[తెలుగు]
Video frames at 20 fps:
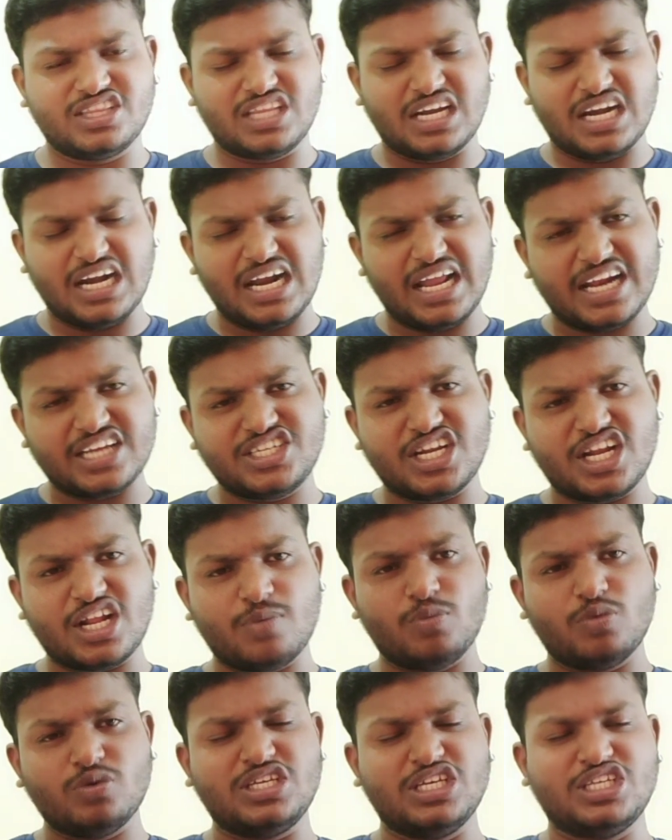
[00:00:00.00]
థ్రిల్లర్
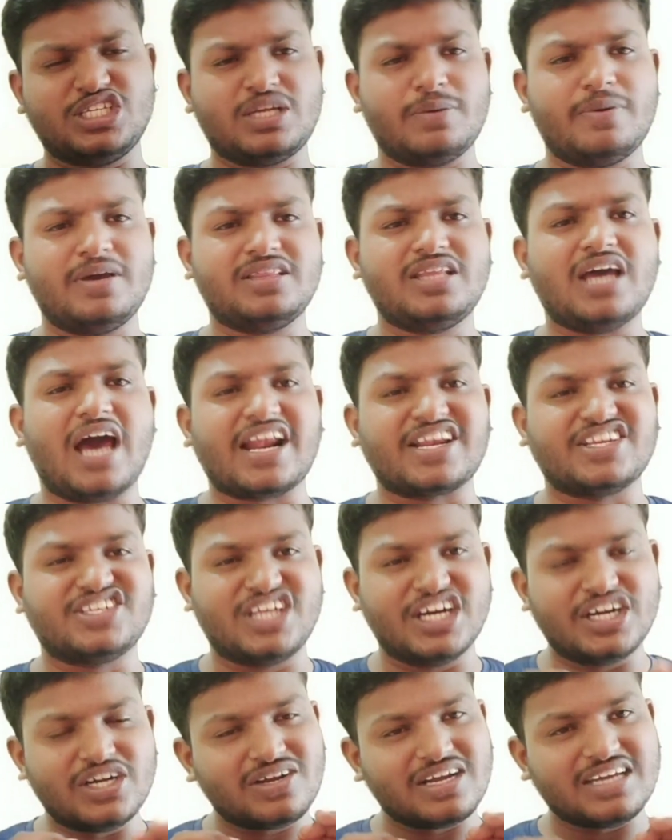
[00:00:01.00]
జనర్ మూవీస్ ఇష్టం అయితే
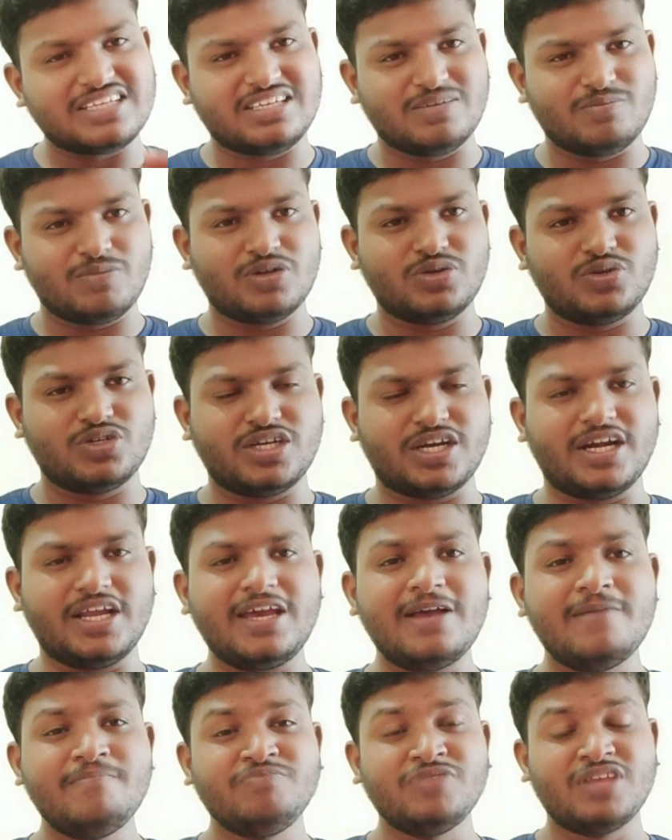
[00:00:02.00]
అర్జెంటుగా సినిమాని చూసేయండి